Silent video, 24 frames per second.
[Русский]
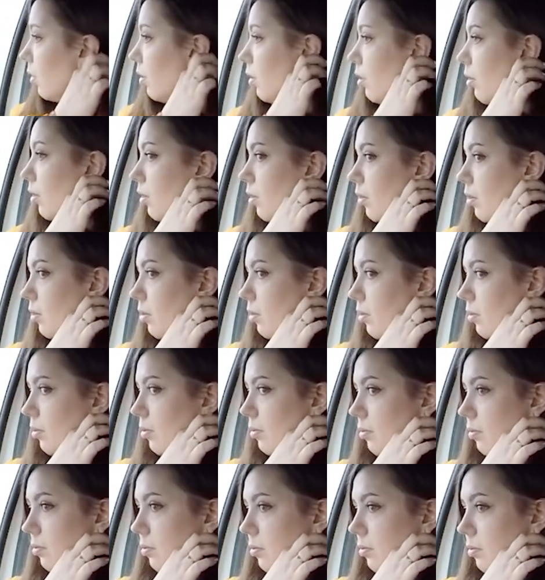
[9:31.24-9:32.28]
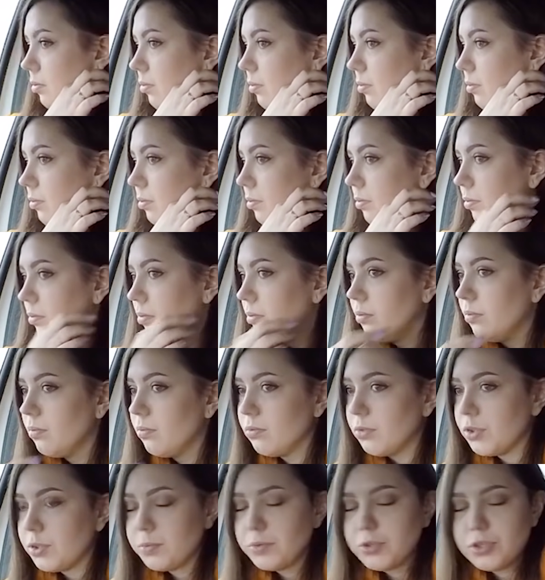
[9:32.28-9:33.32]
8 500 мы, ты
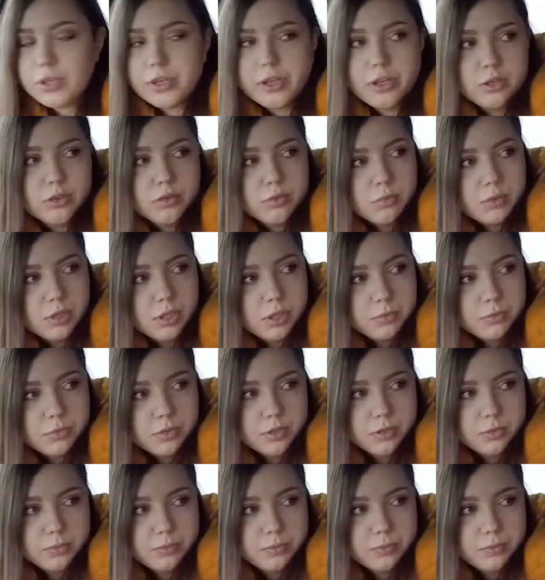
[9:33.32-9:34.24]
заберешь Слушай, себе и купишь думала,